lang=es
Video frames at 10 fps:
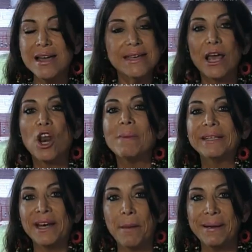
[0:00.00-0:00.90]
y quien lo
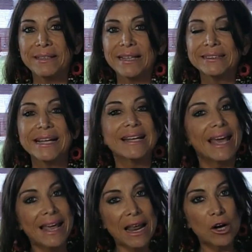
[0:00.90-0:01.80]
mantiene expectante
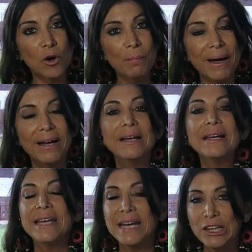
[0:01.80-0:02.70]
en la Copa
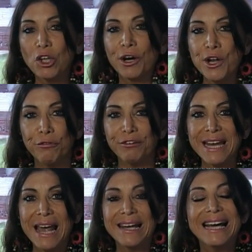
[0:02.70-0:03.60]
y en el torneo
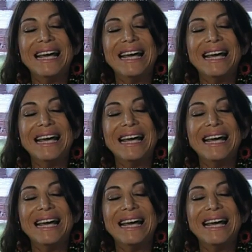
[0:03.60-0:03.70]
final.